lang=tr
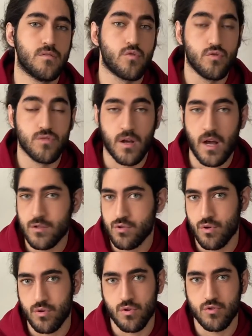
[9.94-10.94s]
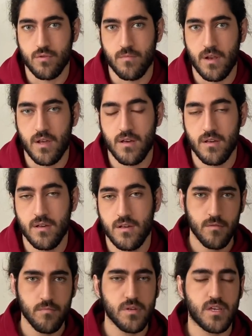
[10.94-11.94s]
Günde kaç soru çözülmeli?
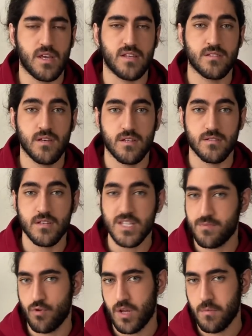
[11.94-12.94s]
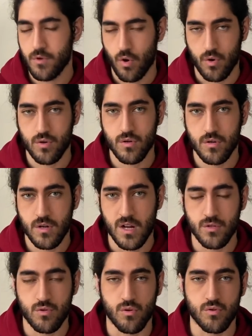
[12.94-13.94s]
Bir kere sayının hiçbir önemi yok.
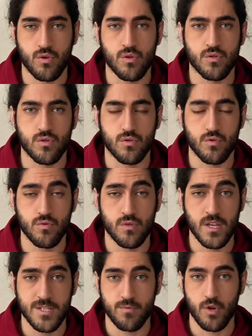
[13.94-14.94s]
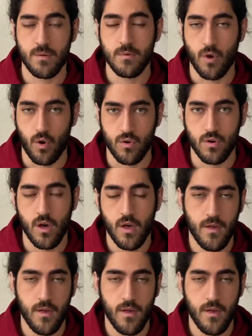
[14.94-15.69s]
Kaç soru çözdüğünün günde hiçbir önemi yok.